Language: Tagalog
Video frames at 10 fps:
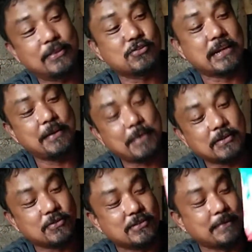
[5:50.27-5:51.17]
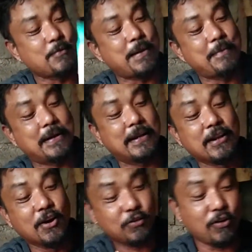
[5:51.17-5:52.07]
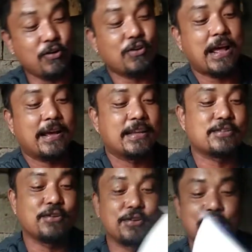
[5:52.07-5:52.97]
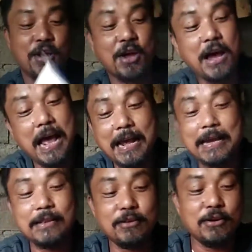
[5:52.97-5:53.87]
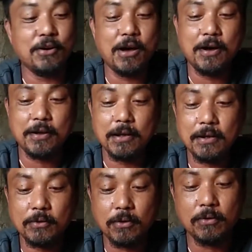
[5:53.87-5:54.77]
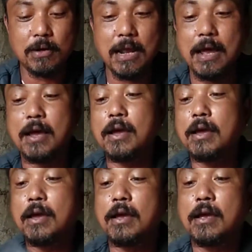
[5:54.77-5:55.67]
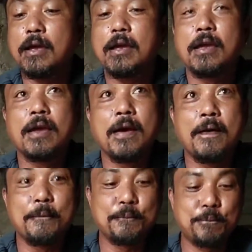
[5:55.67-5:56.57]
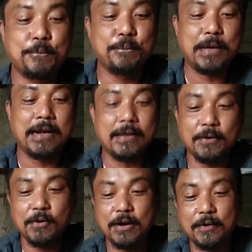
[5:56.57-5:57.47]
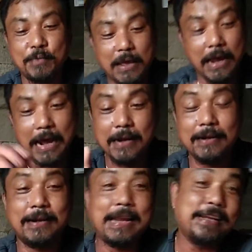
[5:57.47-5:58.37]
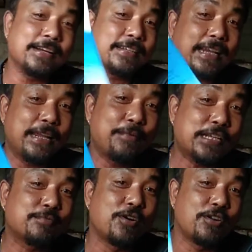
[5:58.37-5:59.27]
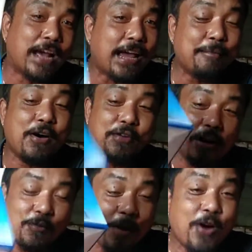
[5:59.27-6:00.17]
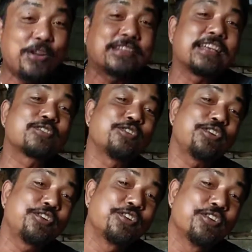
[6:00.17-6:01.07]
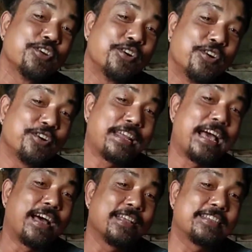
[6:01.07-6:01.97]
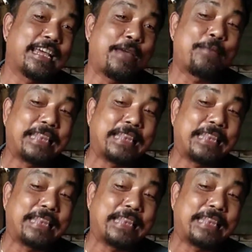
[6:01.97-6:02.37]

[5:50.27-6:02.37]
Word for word: nga to sa lima, suod sa iba 500. Tulura ang isod. Akin tulo, uh, tulura. Para sa naong puno, ja. Para sponge. Para, oh, ang riders ani mismo nakaibaw na mao ni sensor. Unya, sige